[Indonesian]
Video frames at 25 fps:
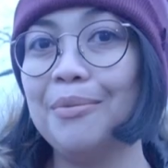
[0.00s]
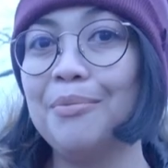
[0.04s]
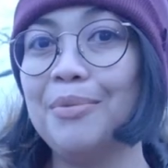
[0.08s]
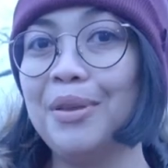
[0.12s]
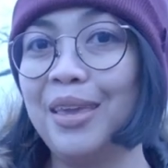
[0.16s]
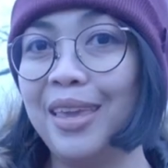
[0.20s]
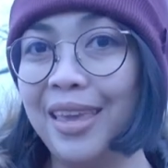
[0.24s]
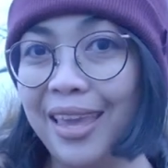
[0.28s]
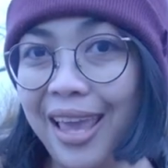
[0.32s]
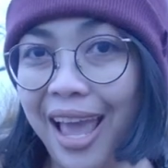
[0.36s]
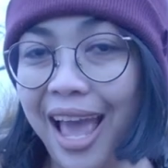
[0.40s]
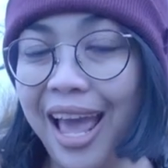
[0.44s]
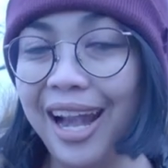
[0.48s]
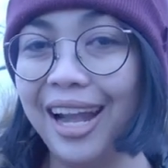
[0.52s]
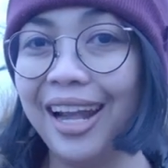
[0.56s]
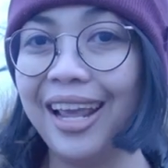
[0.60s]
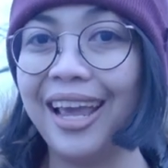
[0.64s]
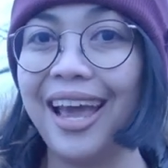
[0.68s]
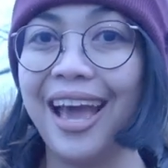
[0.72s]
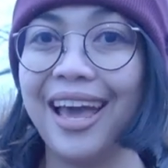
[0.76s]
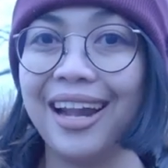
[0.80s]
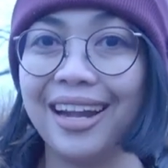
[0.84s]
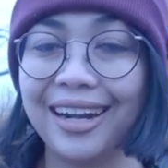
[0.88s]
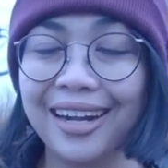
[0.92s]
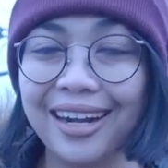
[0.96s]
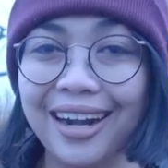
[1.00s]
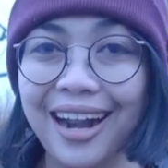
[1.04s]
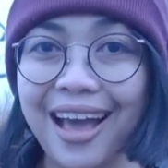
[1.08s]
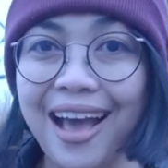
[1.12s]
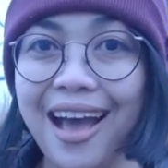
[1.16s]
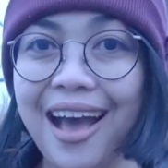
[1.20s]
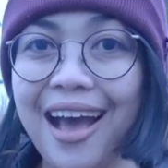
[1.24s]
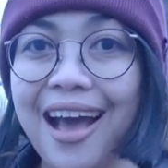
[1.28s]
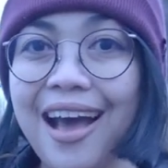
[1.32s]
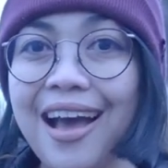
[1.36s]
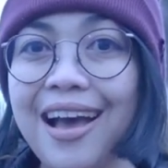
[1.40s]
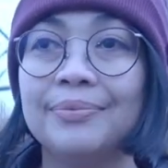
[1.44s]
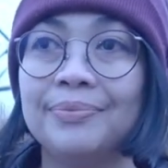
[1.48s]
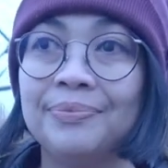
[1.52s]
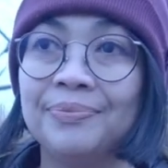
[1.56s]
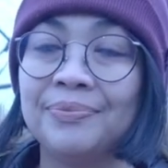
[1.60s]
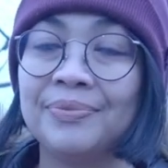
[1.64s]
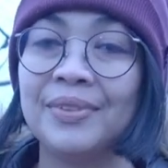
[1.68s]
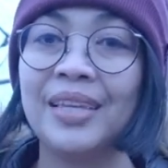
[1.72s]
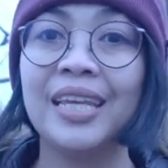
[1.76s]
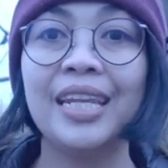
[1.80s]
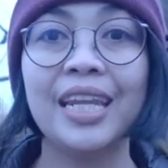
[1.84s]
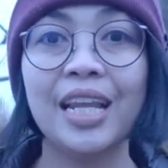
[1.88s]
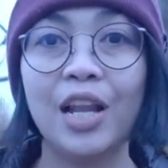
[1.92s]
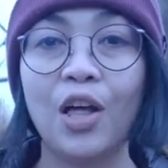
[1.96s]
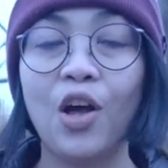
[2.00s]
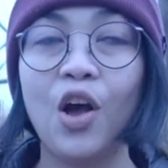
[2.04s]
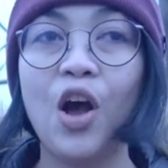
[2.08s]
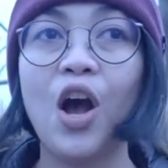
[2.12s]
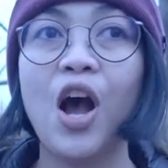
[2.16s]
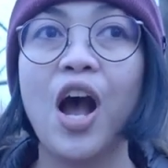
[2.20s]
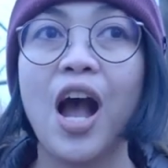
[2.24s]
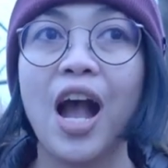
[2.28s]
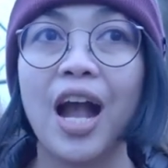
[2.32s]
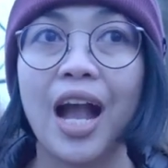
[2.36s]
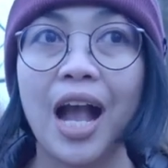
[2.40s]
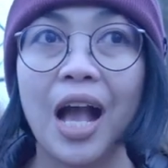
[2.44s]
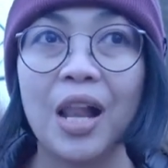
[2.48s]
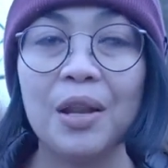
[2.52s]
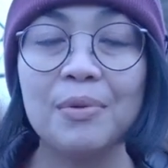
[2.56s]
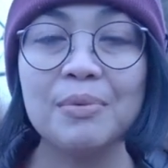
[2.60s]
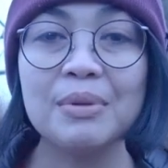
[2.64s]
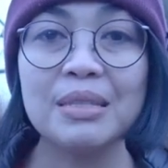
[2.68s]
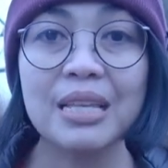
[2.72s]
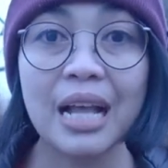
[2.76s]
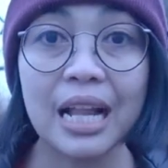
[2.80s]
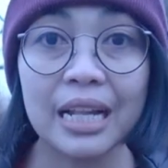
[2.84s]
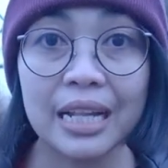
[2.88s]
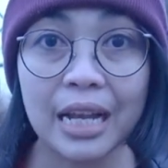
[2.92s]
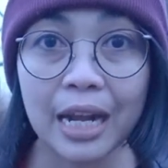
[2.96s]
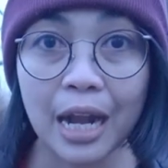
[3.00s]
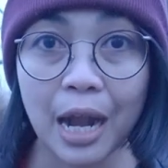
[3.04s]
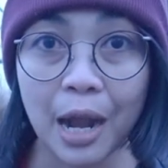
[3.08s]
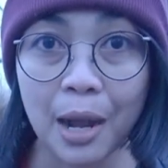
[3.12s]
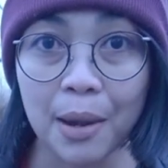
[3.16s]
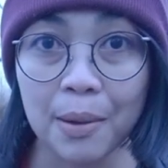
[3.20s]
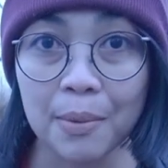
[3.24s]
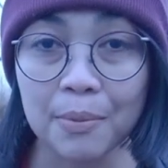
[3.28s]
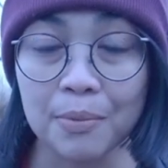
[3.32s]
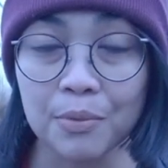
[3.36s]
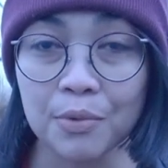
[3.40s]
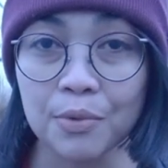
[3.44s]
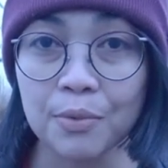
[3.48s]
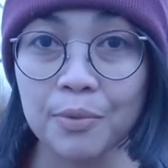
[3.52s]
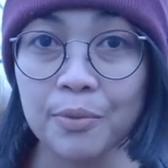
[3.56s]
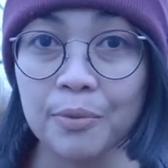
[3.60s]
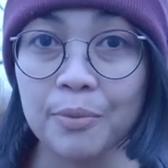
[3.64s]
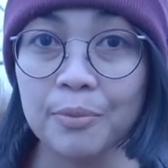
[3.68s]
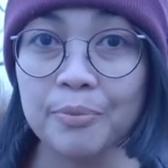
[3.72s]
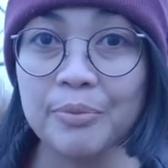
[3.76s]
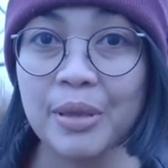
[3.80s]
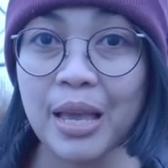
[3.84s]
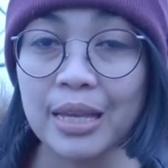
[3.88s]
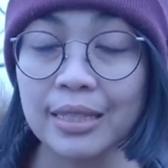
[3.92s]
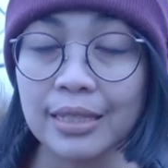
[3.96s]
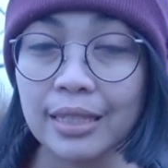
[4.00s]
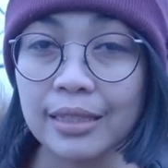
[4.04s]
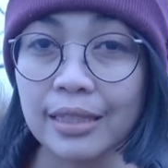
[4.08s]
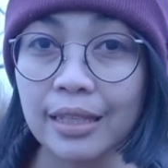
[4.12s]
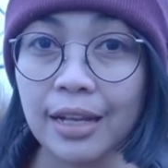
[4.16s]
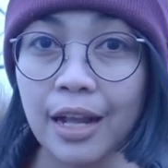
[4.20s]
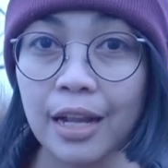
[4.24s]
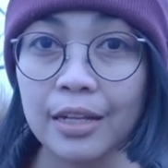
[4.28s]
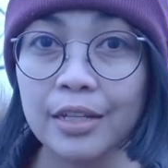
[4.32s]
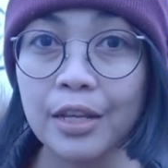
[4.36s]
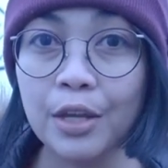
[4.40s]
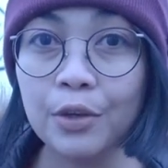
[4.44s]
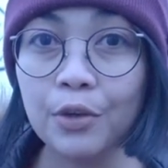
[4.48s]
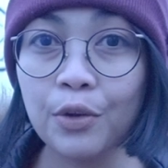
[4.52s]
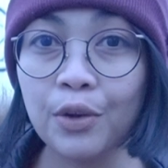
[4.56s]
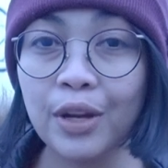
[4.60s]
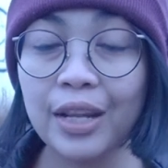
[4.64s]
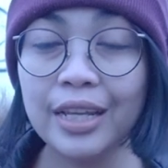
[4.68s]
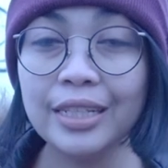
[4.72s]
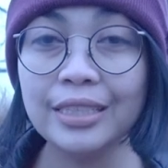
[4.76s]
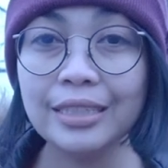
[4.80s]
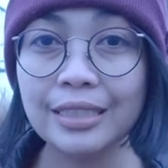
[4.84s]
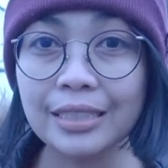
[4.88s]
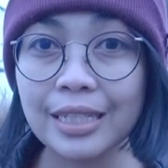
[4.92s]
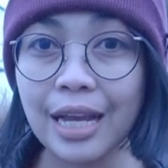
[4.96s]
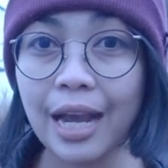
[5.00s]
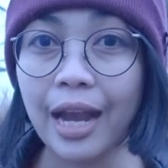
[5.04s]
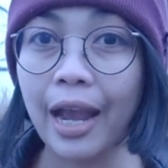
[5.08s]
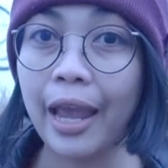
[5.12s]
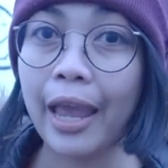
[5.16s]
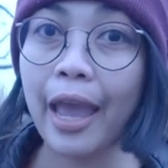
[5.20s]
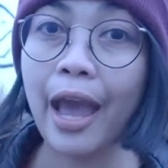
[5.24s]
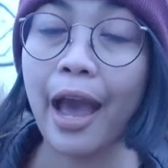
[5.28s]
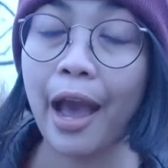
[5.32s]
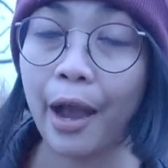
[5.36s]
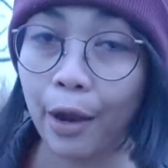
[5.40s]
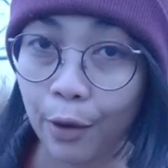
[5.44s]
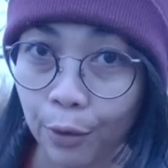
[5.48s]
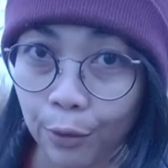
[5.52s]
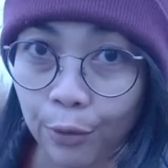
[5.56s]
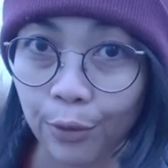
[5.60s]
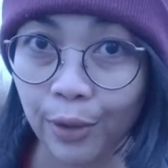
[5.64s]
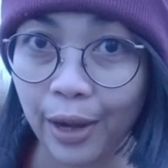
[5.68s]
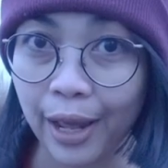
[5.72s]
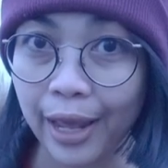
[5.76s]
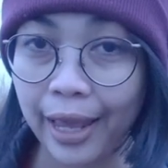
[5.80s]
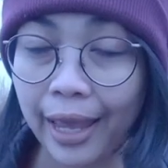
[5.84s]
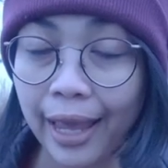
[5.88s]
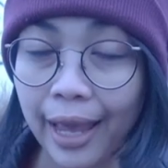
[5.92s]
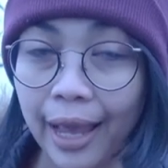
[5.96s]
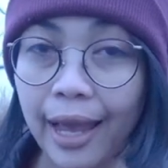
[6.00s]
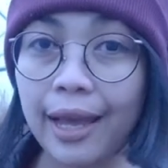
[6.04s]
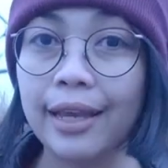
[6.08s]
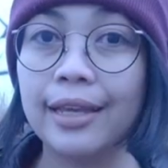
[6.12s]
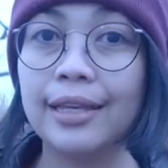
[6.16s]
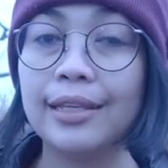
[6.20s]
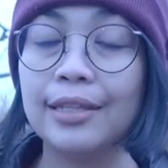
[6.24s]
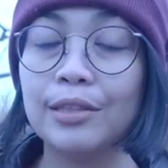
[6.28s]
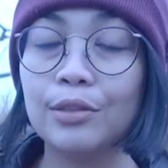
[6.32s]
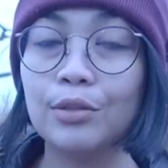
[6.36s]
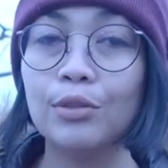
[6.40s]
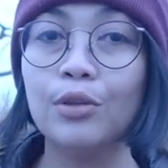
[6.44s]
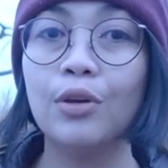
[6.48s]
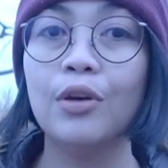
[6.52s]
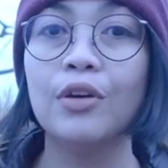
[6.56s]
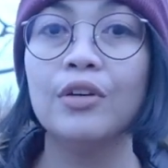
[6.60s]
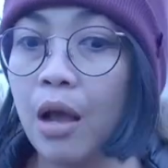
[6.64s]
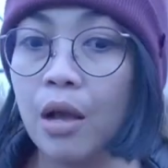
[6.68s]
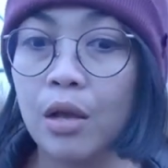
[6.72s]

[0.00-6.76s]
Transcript: demikian karena gini loh, kalau misalnya kamu biasa tinggal di Indonesia kayak aku lah ya gitu.